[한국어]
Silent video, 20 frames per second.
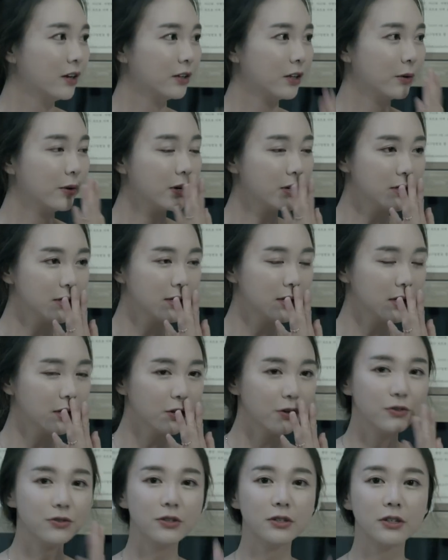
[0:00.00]
근데 확실히
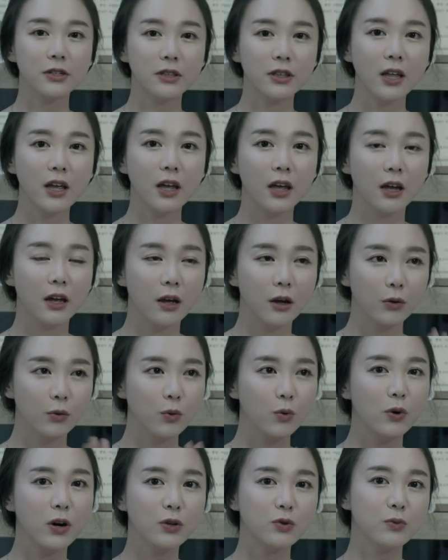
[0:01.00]
꼈을 때
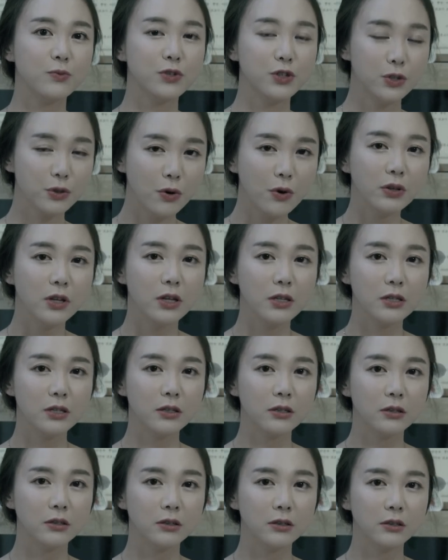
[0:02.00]
코가 좀
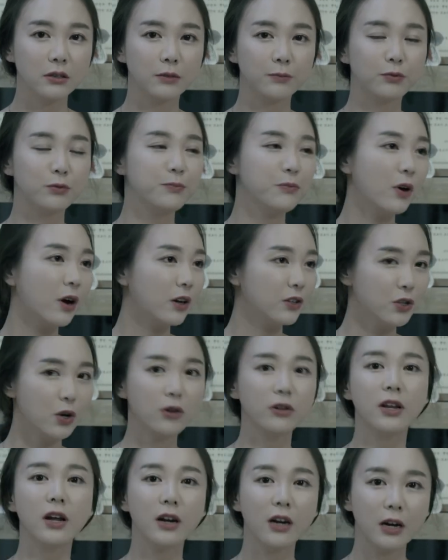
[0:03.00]
시원해지는 그 분명한
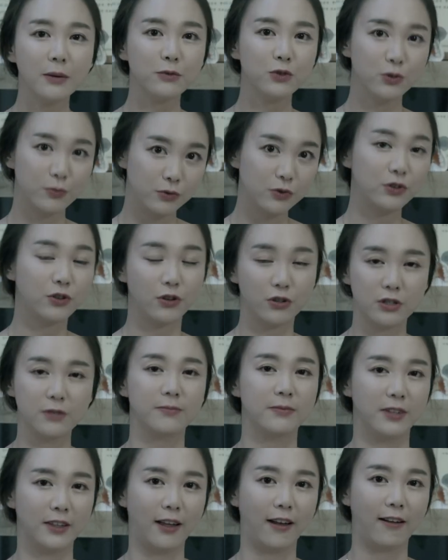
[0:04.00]
청량감은 좀
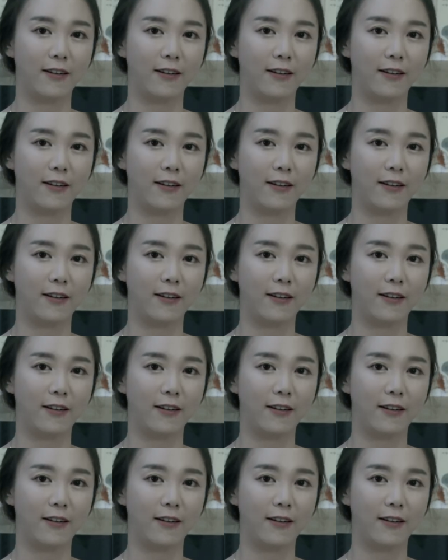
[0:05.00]
느껴집니다.